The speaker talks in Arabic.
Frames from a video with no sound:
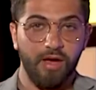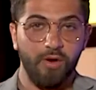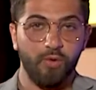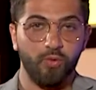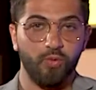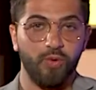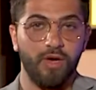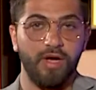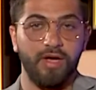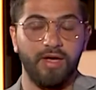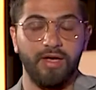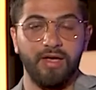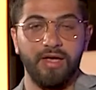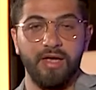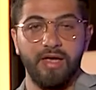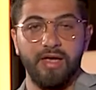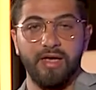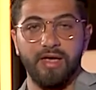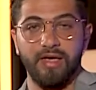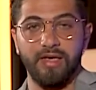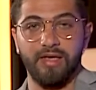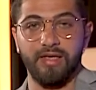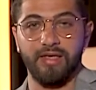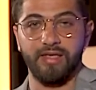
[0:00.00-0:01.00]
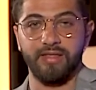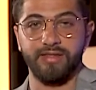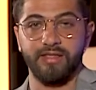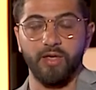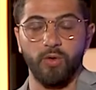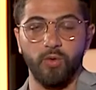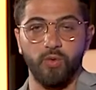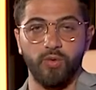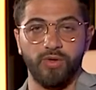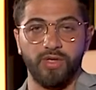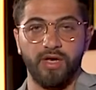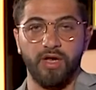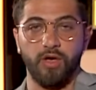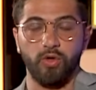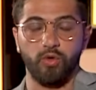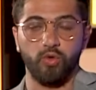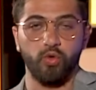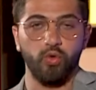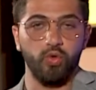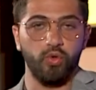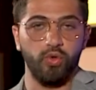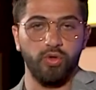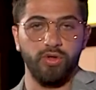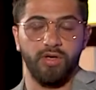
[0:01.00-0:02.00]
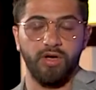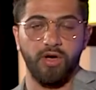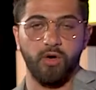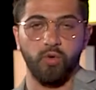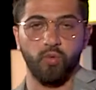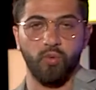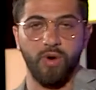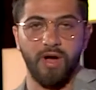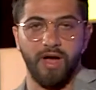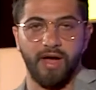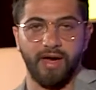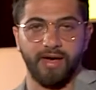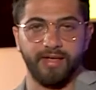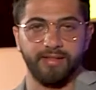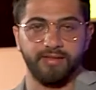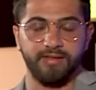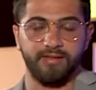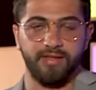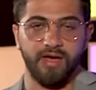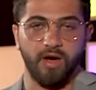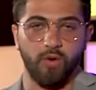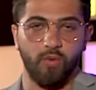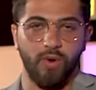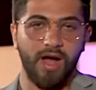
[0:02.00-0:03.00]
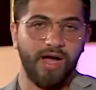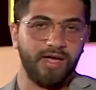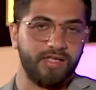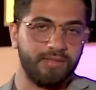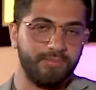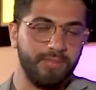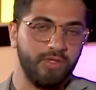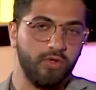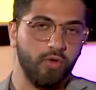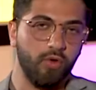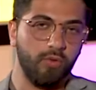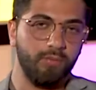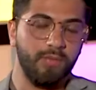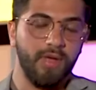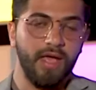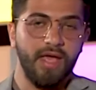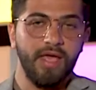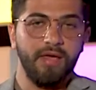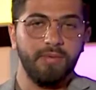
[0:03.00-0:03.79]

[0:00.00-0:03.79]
ودور كل واحد أو أحد منهم